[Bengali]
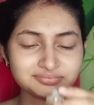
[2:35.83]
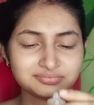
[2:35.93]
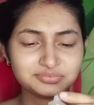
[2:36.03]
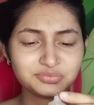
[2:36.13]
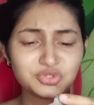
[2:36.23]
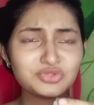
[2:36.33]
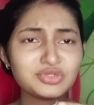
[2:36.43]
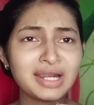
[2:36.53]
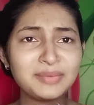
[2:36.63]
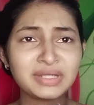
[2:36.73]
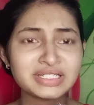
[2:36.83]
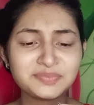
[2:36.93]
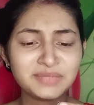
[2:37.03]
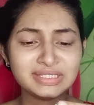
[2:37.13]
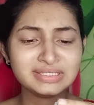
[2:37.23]
প্রচণ্ড খারাপ একটা
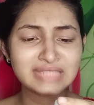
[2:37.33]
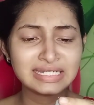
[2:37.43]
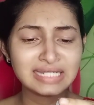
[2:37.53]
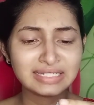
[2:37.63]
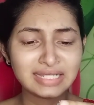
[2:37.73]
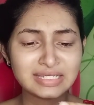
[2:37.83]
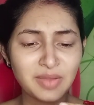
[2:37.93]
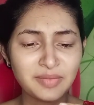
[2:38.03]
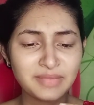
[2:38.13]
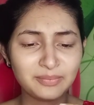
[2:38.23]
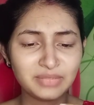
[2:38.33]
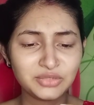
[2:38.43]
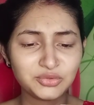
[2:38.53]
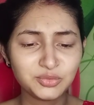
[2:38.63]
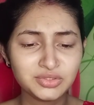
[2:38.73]
স্মেল জানি না এটাকে কীভাবে আমি অ্যাপ্লাই করব